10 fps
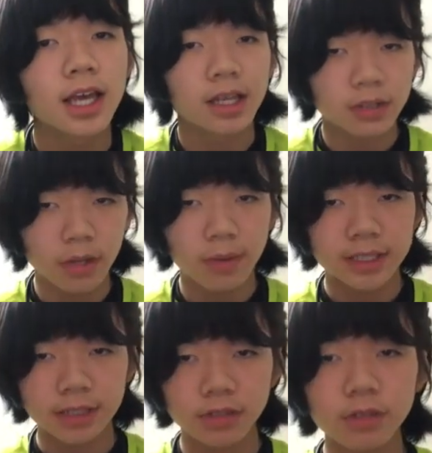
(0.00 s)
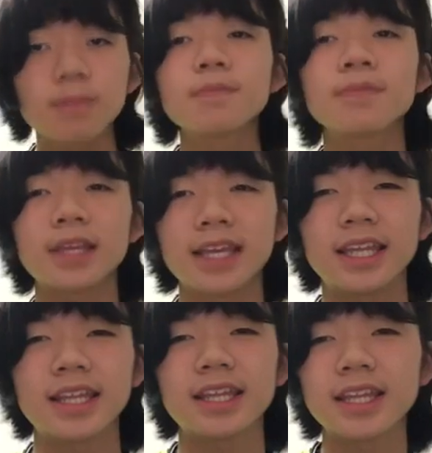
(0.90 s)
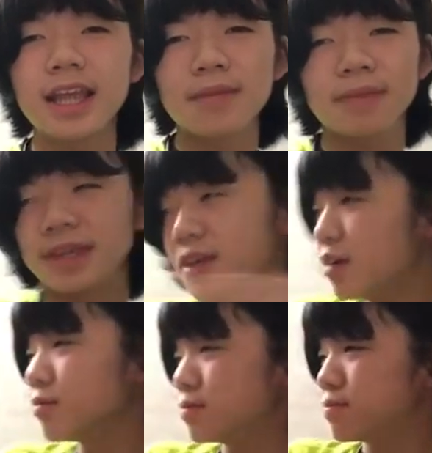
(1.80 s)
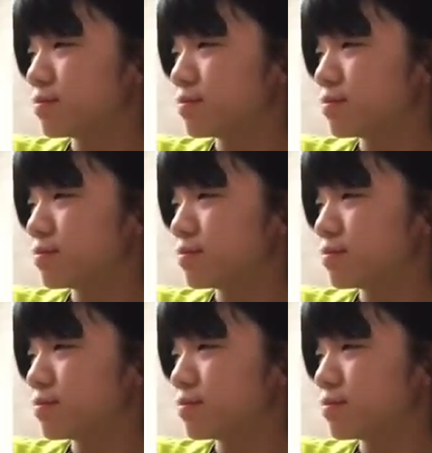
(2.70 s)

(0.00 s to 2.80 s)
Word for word: それでは早速いってみようは